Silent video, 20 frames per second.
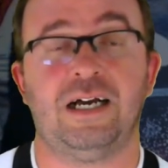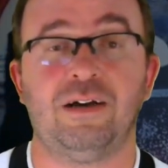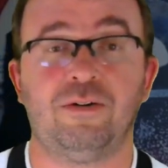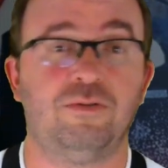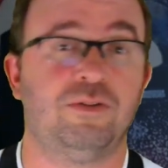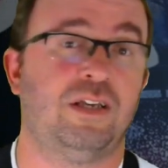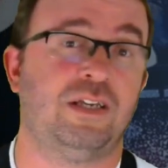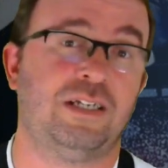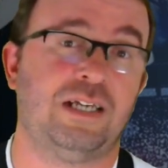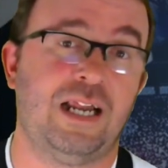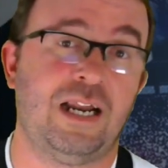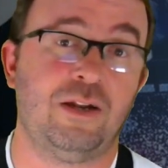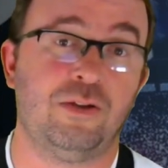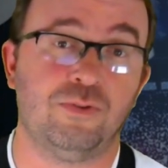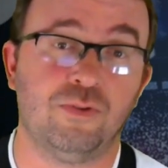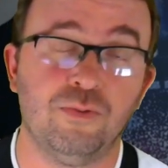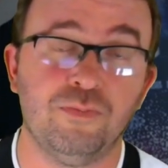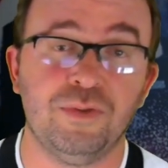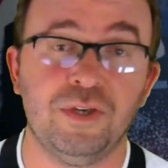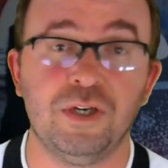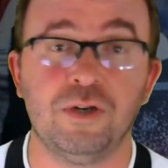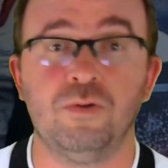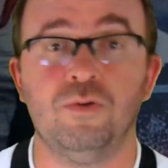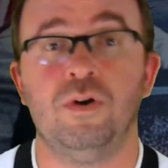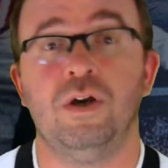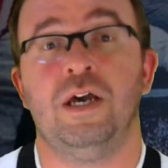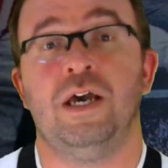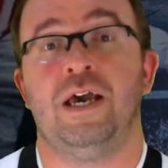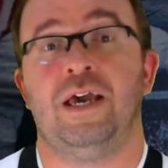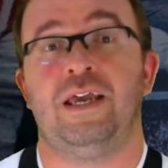Acontecerá no domingo
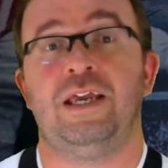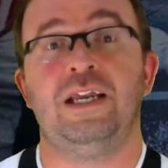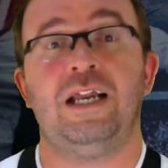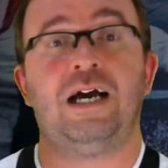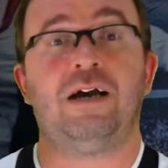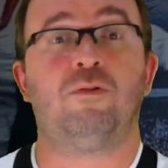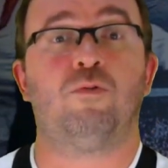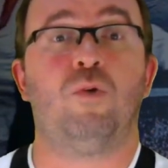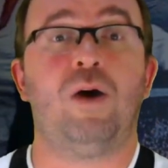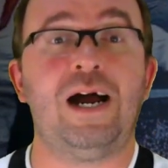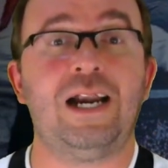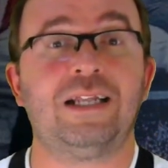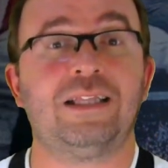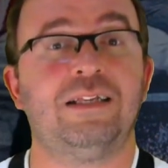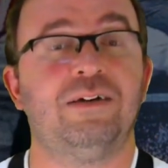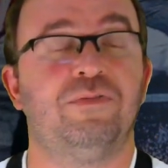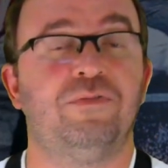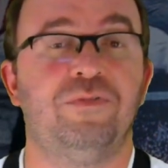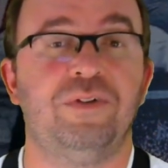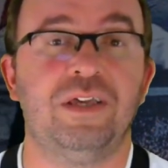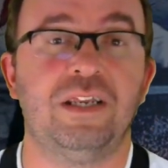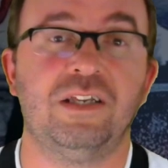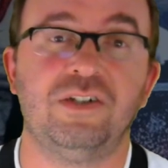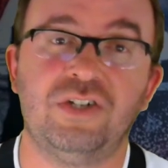e na quarta-feira,